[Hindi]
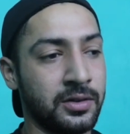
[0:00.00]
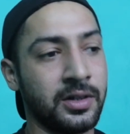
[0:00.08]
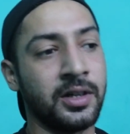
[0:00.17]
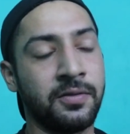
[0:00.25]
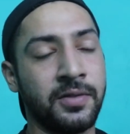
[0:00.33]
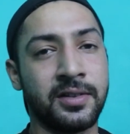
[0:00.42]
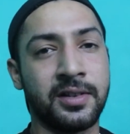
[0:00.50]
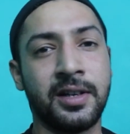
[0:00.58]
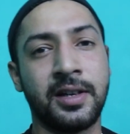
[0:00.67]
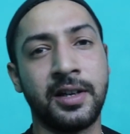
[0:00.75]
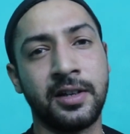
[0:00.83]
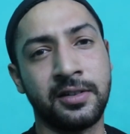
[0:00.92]
it
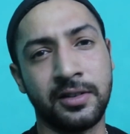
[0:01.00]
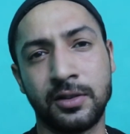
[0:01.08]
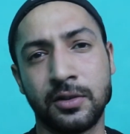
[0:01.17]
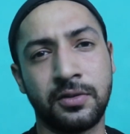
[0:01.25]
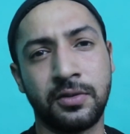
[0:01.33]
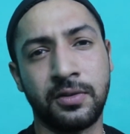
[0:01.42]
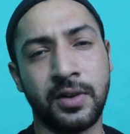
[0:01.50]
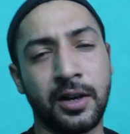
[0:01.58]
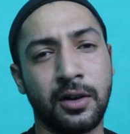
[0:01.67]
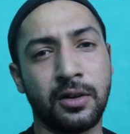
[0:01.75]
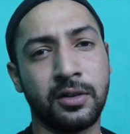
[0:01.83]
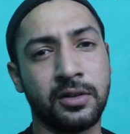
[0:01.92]
facilitates in your
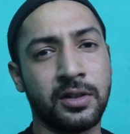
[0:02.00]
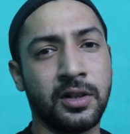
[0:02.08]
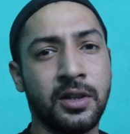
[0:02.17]
fat loss